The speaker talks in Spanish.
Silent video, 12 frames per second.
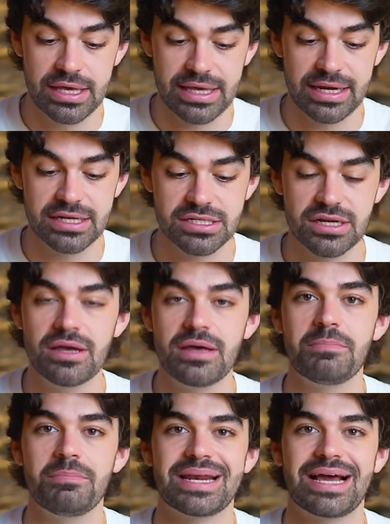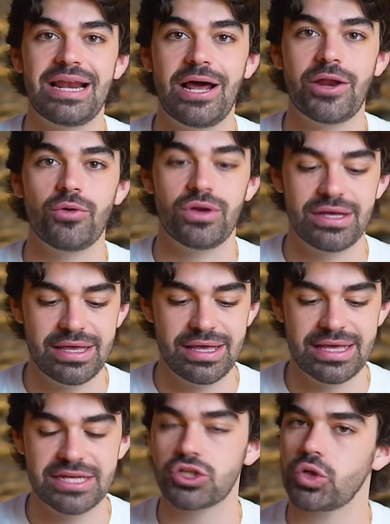quienes me regalaron
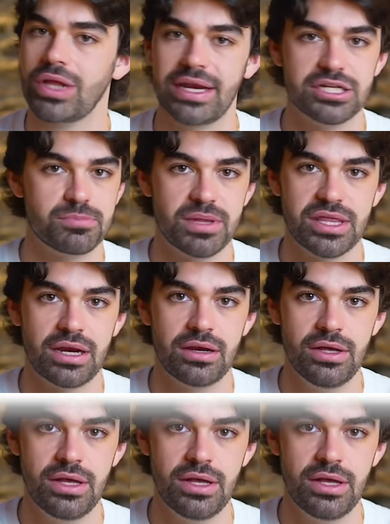esto tan especial.